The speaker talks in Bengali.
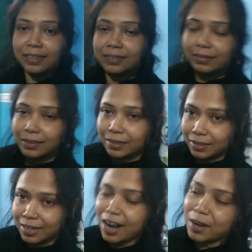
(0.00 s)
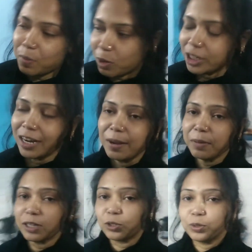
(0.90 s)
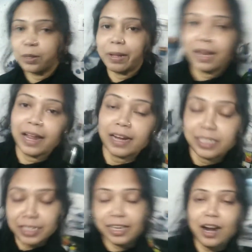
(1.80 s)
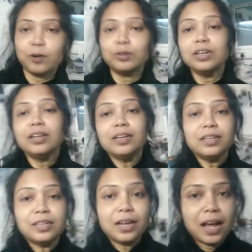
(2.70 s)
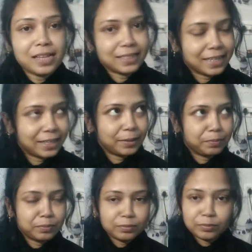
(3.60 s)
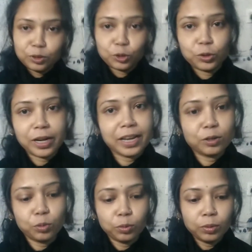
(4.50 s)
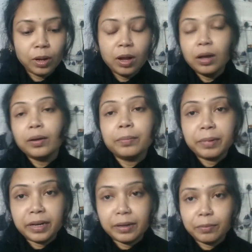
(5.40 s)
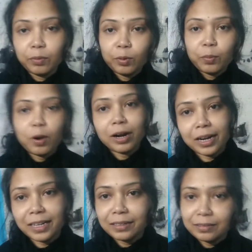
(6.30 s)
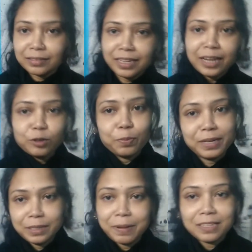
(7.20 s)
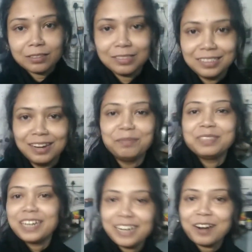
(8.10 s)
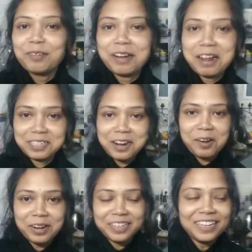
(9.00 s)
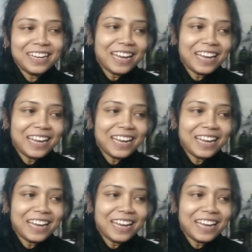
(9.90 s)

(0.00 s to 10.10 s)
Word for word: টাত রান্না বসালাম আর সন্ধেবেলা আসিনি কারণ আজকে ছোটোটাকে একটু মানে ওর পড়াটা নিয়ে একটু বেশি ব্যস্ত ছিল সেই কারণে আসা হয়নি